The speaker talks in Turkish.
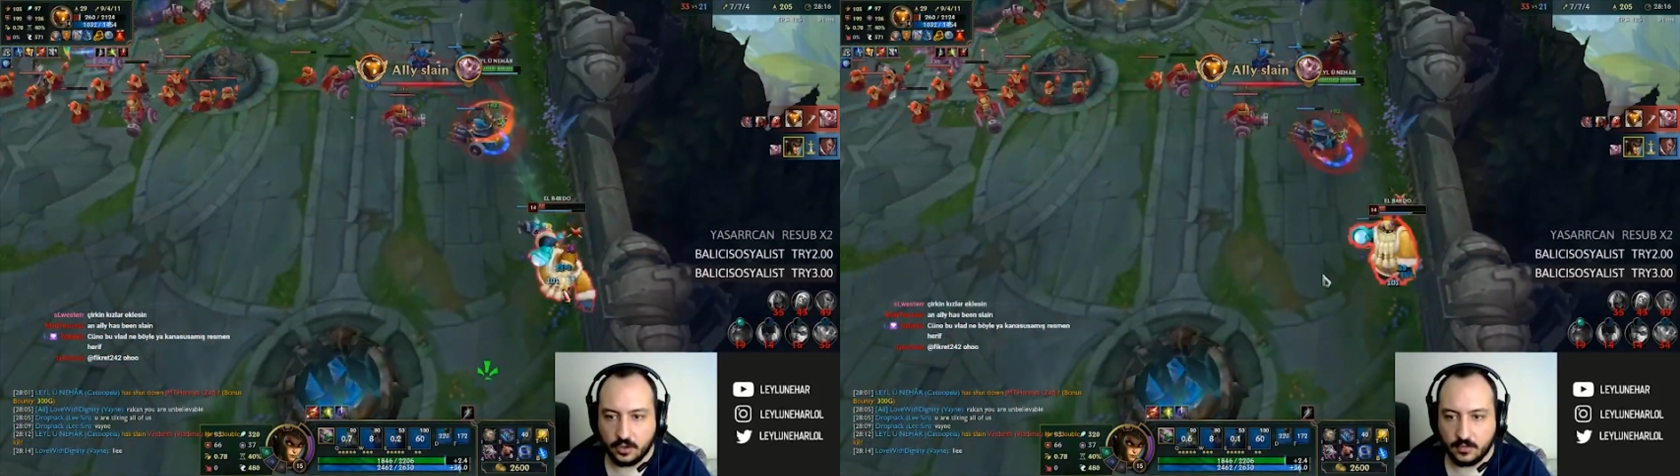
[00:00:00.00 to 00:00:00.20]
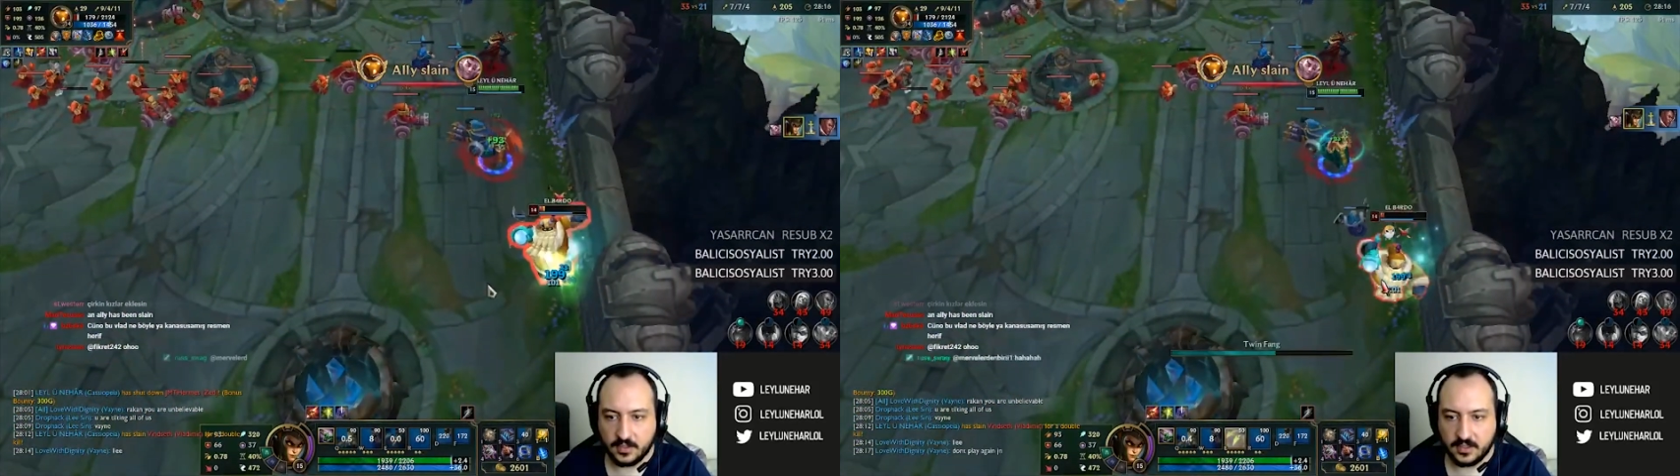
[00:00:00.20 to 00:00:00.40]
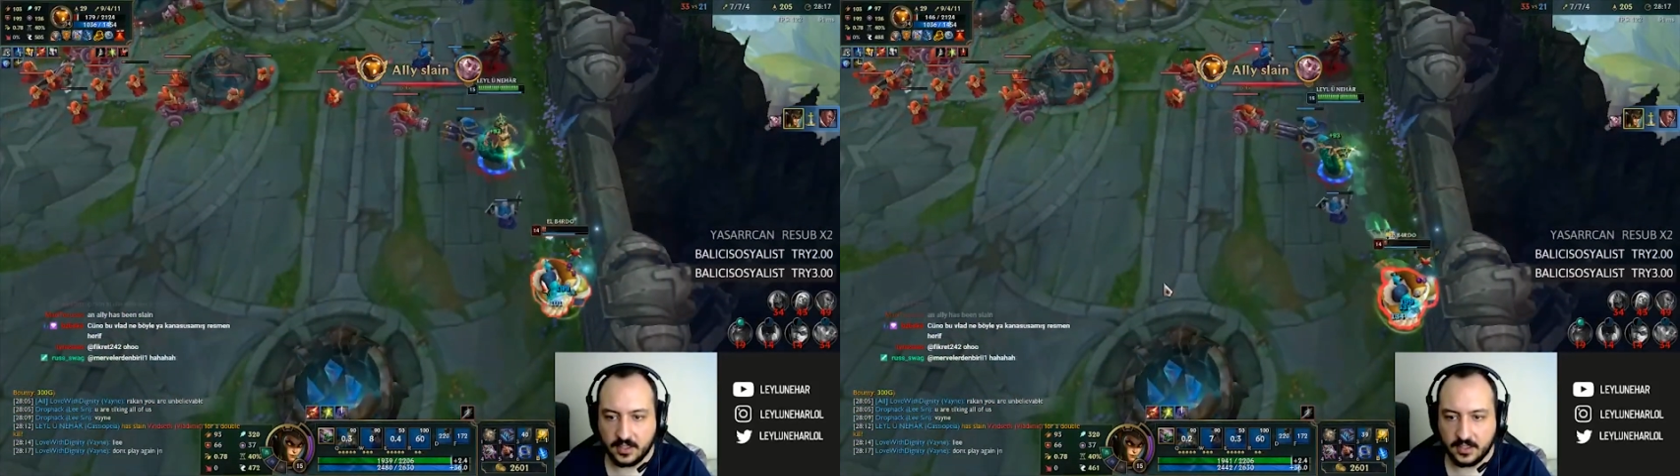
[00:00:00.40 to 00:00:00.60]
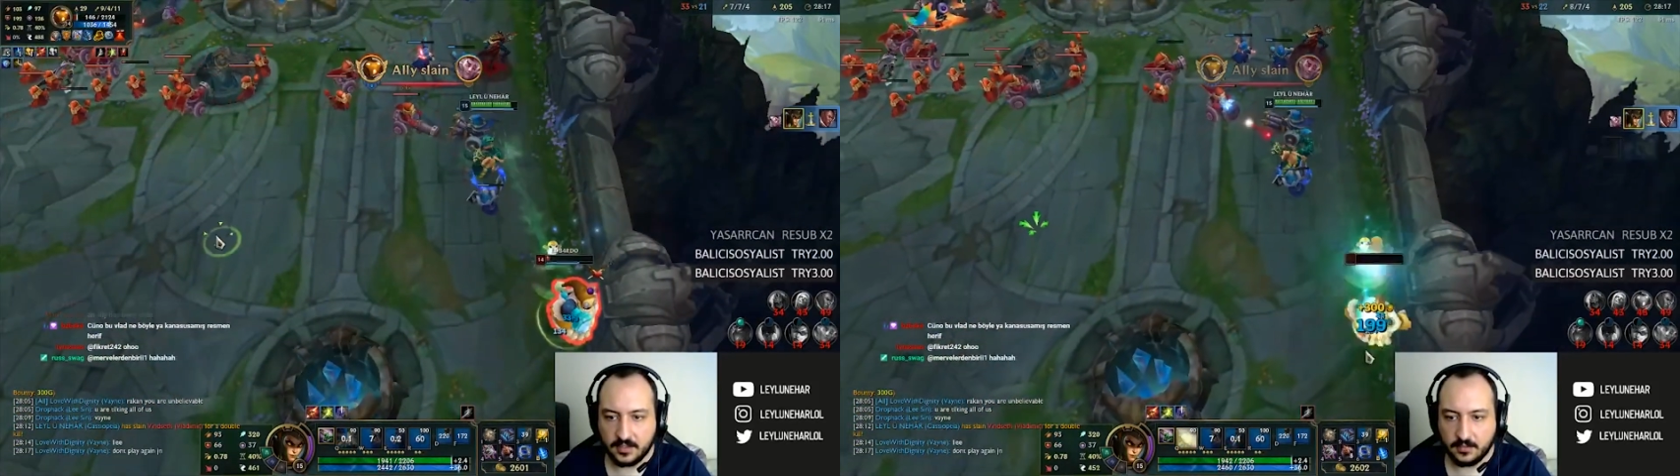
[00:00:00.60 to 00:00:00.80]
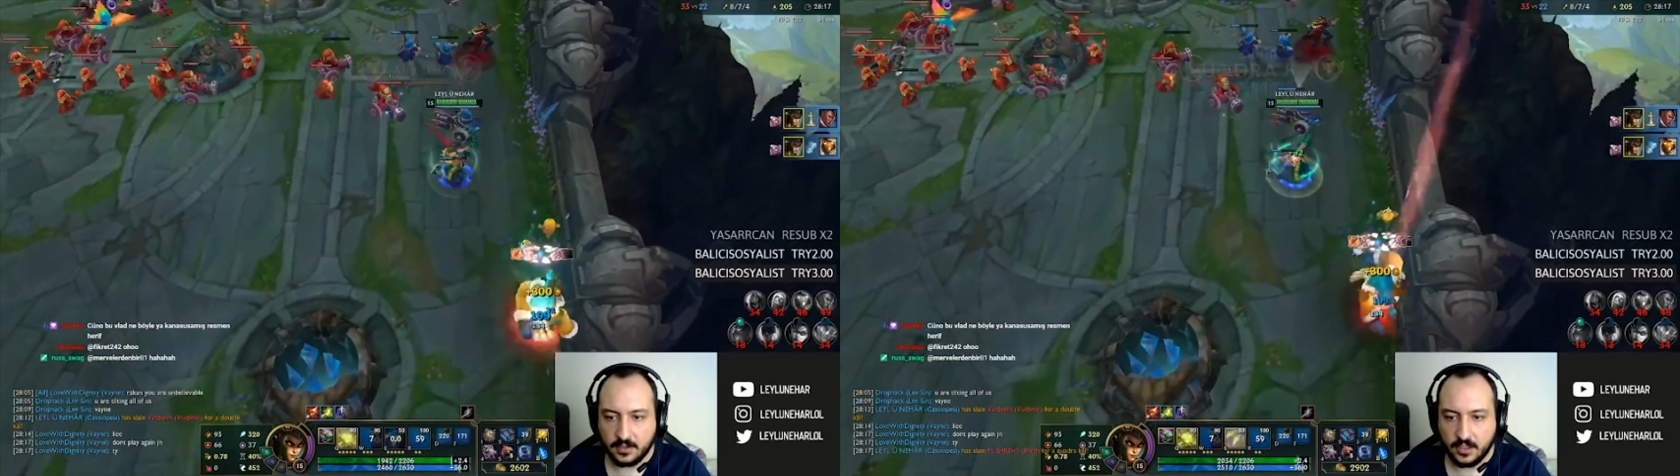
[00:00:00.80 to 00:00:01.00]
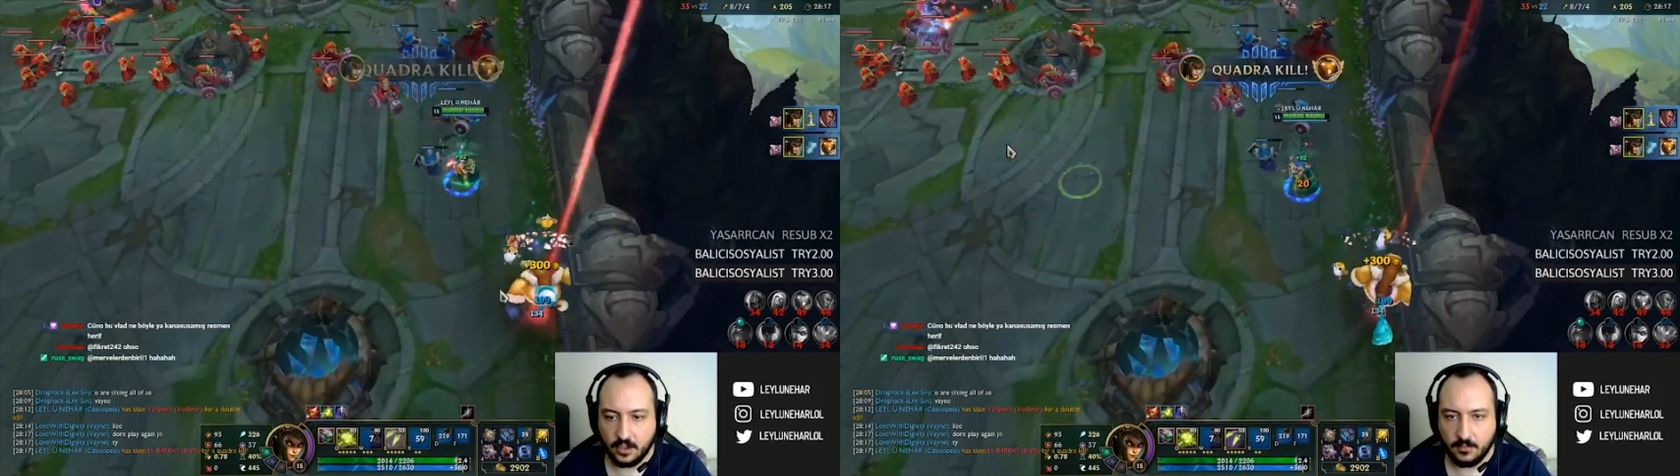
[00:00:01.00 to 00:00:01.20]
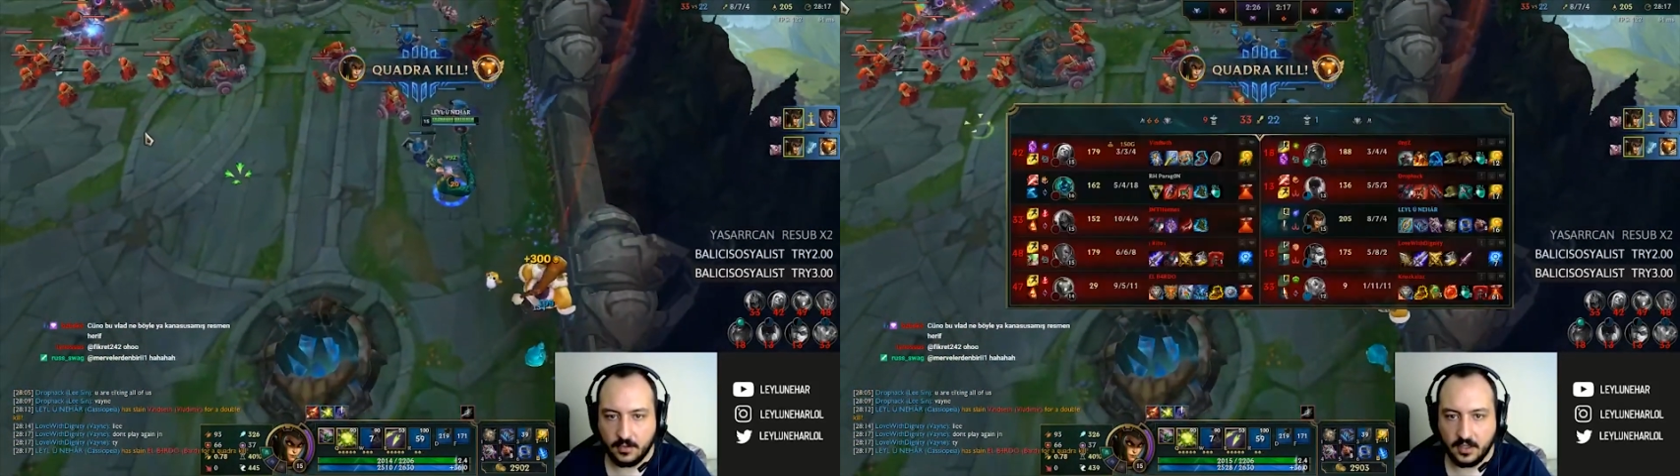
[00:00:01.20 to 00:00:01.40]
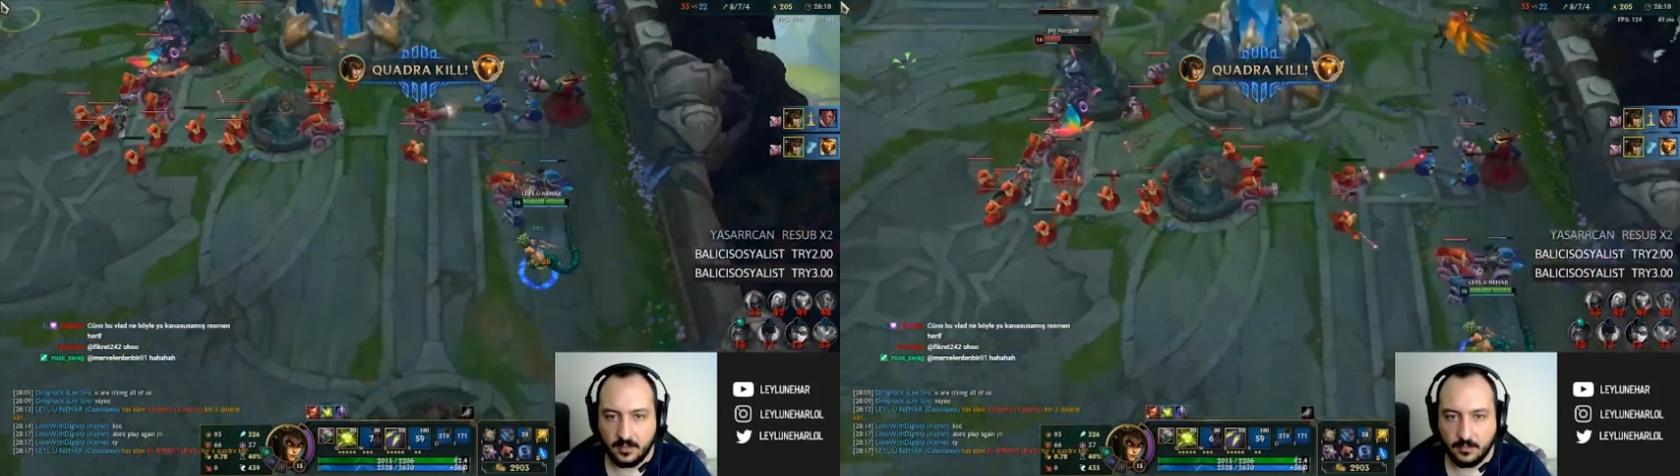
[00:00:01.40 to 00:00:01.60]
olması lazım. Niye
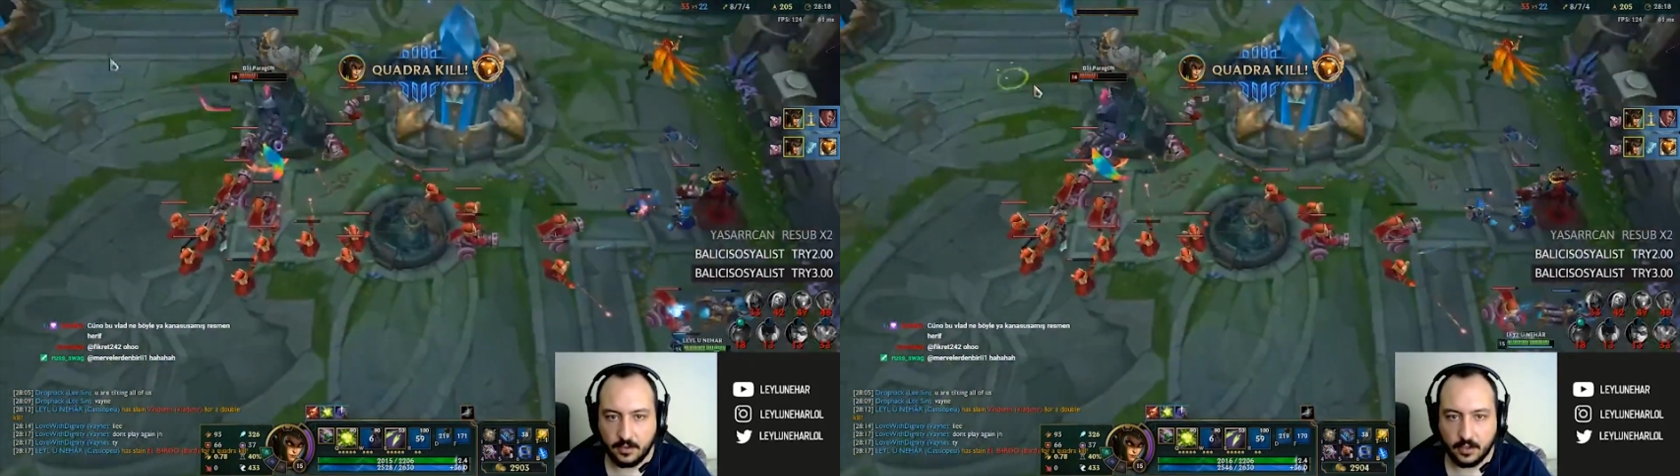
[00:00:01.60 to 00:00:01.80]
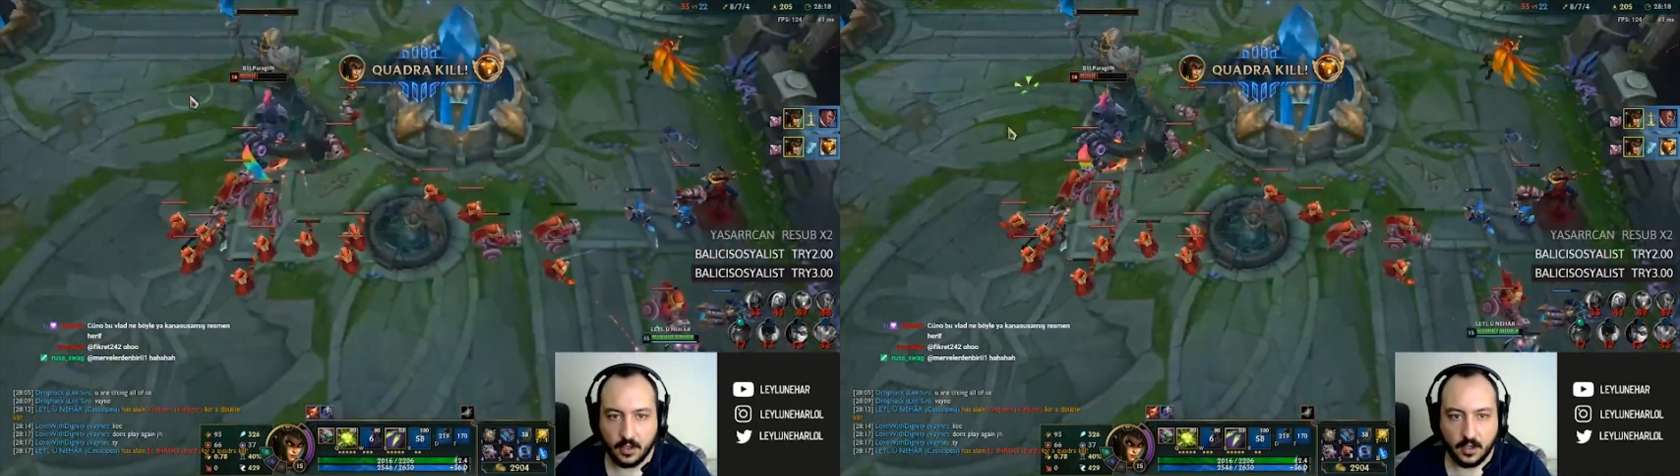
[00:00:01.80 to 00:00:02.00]
ölmüyor lan bu?